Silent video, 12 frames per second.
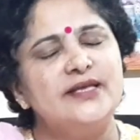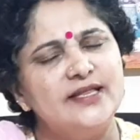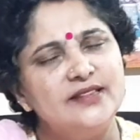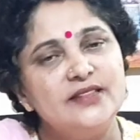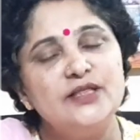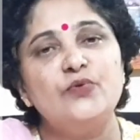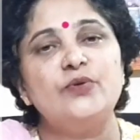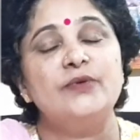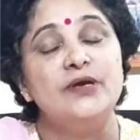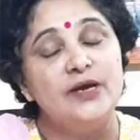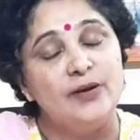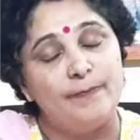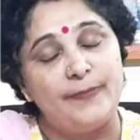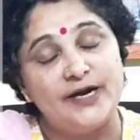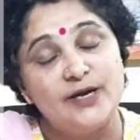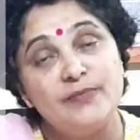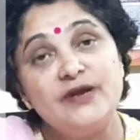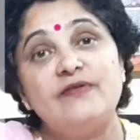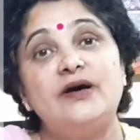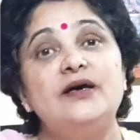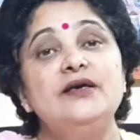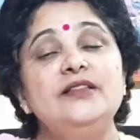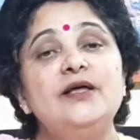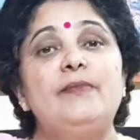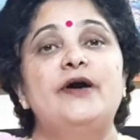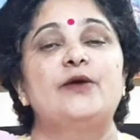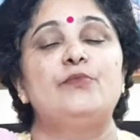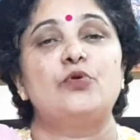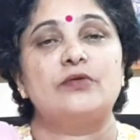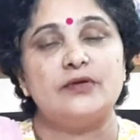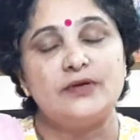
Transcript: எந்த ஒரு பழமை வாய்ந்த மரமும்